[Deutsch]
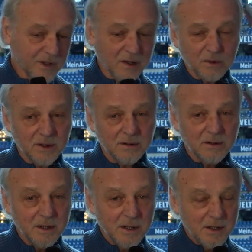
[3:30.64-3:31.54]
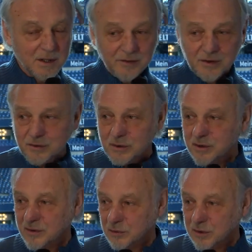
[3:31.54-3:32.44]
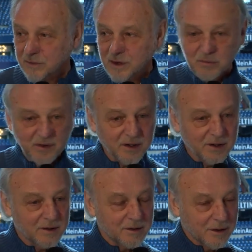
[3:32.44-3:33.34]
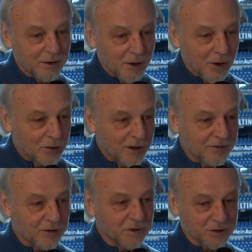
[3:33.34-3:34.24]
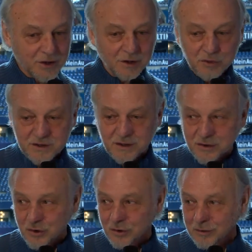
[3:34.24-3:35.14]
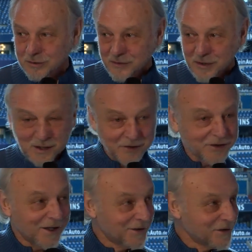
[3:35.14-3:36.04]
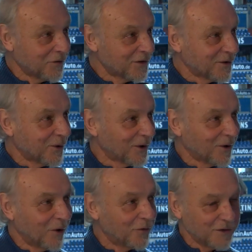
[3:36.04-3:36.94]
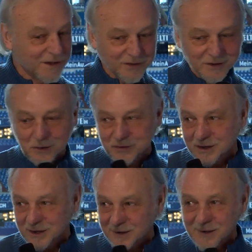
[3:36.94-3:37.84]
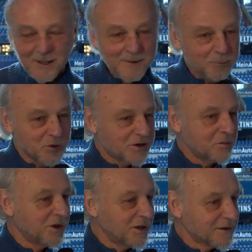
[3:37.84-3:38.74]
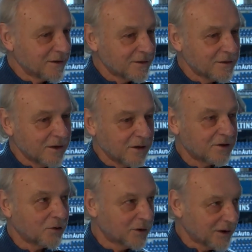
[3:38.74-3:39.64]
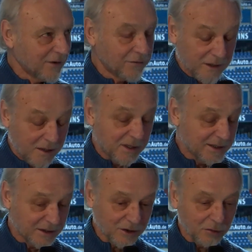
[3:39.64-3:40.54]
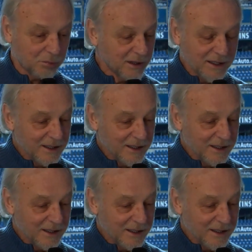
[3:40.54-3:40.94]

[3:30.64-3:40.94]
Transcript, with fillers: Aber ist natürlich so, da war ein bisschen, der hat sich wahrscheinlich ein bisschen erschrocken, dass Salazar als aufs Tor gelaufen ist. Klaus hat recht, müsste mindestens das Tor treffen, aber ich glaube,